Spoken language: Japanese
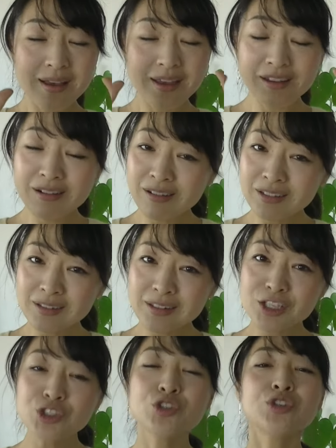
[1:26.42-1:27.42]
いろん
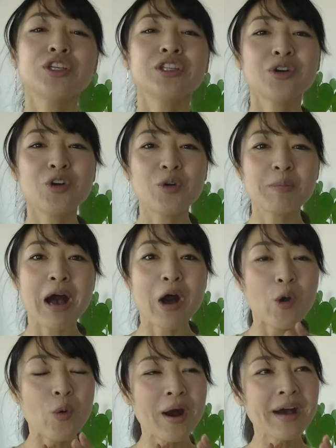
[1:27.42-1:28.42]
な種類の、
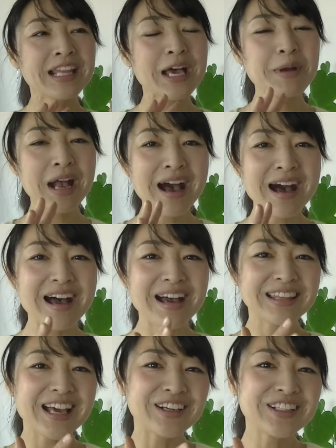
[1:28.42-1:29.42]
まあ、お花が
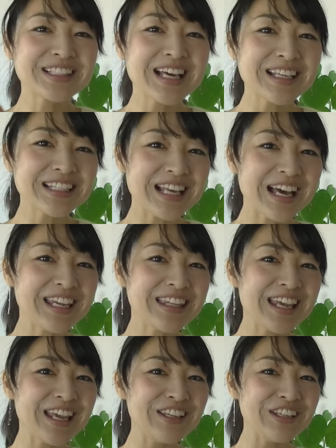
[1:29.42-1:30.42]
たくさん咲い
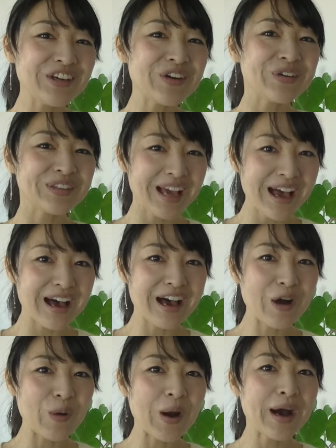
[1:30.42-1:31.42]
ているような
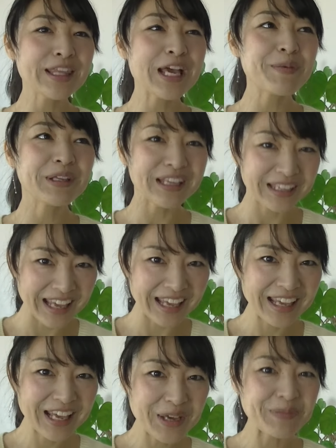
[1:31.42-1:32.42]
お花畑
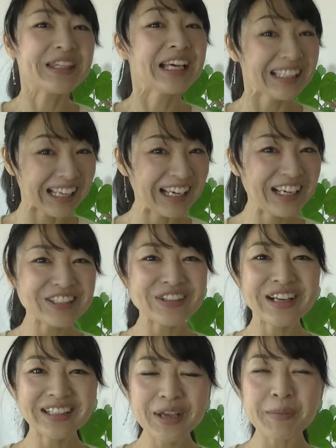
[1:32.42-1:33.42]
みたいな
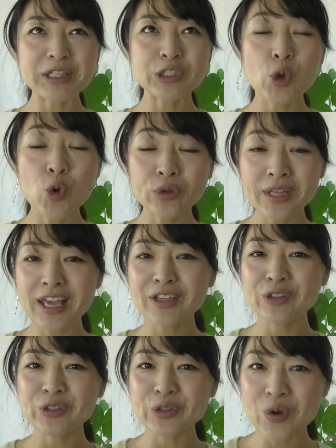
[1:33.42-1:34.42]
それがね、まあ、腸
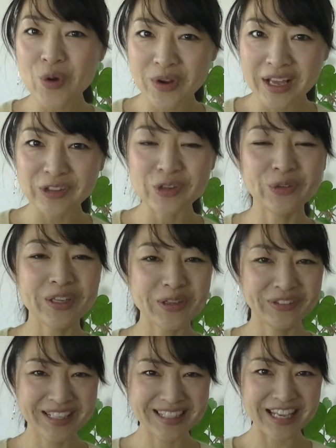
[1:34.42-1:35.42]
内フローラと呼んで
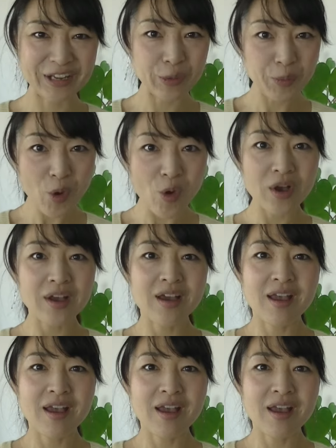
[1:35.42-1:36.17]
るんですけれども